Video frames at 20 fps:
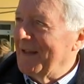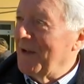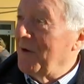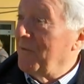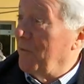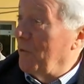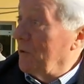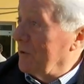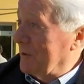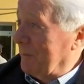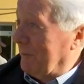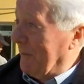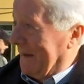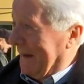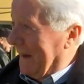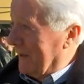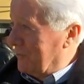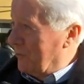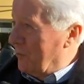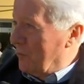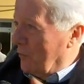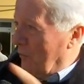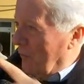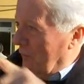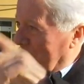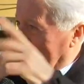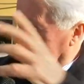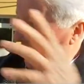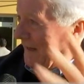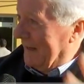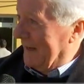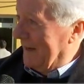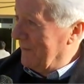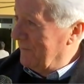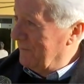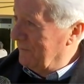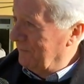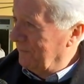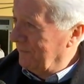forse perché è sul confine,